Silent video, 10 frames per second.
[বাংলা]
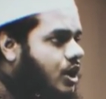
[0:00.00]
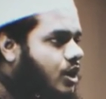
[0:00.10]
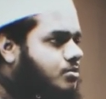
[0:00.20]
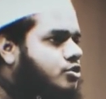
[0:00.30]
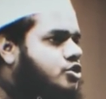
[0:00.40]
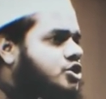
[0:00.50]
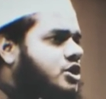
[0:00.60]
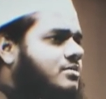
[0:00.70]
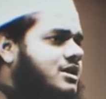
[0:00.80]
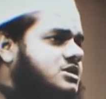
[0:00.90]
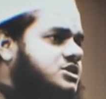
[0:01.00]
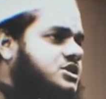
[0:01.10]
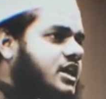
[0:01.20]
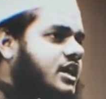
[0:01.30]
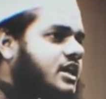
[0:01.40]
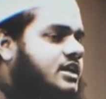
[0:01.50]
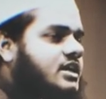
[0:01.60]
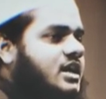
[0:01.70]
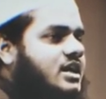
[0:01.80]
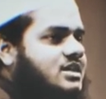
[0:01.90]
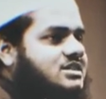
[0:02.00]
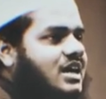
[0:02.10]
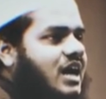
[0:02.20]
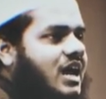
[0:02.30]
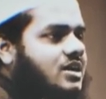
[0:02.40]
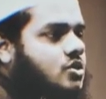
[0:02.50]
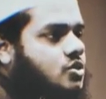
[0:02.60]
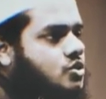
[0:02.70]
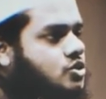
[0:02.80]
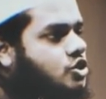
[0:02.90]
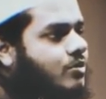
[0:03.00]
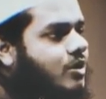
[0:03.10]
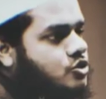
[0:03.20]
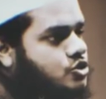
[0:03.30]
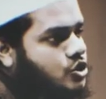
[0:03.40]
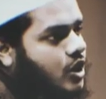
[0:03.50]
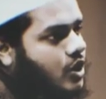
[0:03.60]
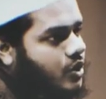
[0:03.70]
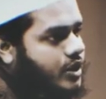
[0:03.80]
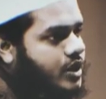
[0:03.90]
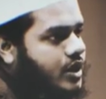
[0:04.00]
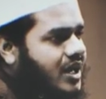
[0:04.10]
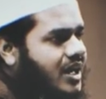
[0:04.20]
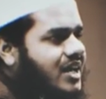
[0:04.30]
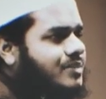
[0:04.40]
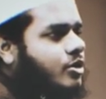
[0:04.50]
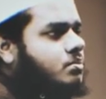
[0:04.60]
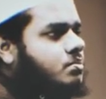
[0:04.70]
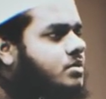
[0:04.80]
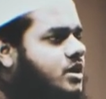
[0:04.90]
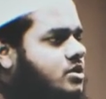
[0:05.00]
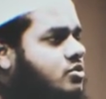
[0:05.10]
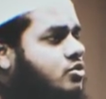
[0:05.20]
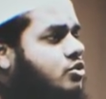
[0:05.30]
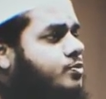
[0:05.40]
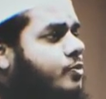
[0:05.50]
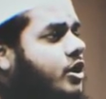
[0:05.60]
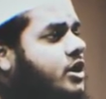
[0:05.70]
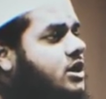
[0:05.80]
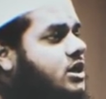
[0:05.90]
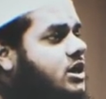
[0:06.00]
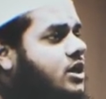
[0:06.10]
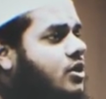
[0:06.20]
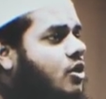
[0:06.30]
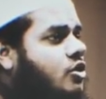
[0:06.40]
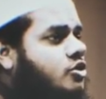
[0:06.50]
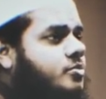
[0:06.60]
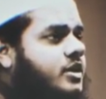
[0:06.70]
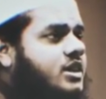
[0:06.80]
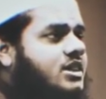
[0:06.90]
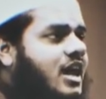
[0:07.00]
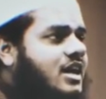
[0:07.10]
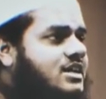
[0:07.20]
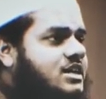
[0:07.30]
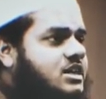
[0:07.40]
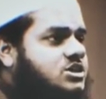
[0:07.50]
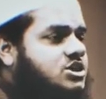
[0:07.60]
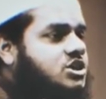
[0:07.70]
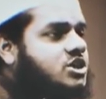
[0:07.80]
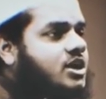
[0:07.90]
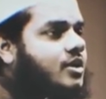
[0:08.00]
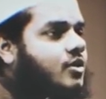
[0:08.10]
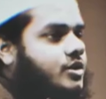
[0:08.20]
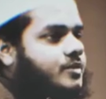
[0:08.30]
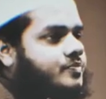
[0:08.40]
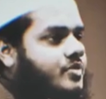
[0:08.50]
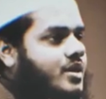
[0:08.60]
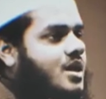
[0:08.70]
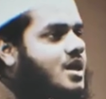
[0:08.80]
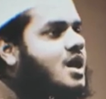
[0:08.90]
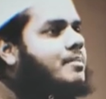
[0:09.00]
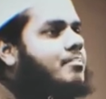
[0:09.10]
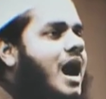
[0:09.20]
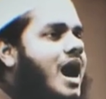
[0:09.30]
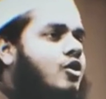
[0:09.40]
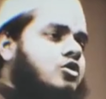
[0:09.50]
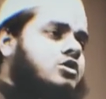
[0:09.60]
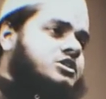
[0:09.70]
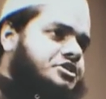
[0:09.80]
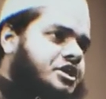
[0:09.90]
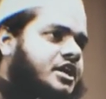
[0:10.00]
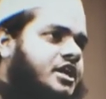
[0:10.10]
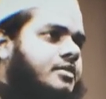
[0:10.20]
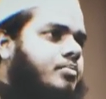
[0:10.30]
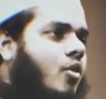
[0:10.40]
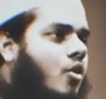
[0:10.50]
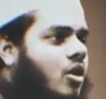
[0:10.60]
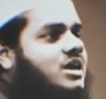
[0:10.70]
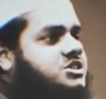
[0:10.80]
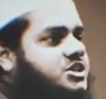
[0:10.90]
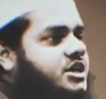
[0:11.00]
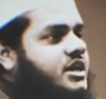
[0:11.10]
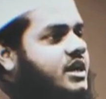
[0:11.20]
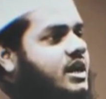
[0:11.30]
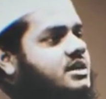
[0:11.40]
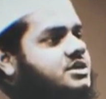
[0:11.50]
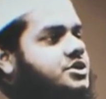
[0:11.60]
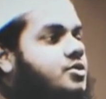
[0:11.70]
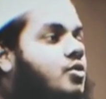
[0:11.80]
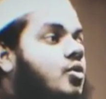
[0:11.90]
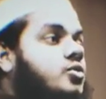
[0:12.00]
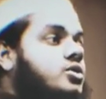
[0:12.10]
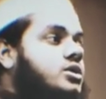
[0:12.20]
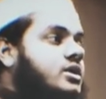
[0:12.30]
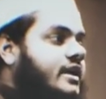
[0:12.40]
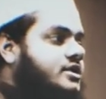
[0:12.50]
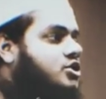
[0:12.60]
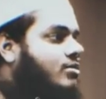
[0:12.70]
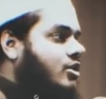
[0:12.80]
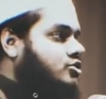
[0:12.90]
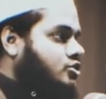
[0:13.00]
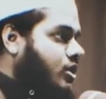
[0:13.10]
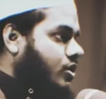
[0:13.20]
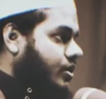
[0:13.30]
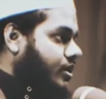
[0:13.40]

বুদ্ধিমান সেই যে আত্মসমালোচনা করে এবং মৃত্যুর পরে কি ঘটবে তা নিয়ে চিন্তা করে পাগল সে বোকা সে যে অন্যের সমালোচনা করে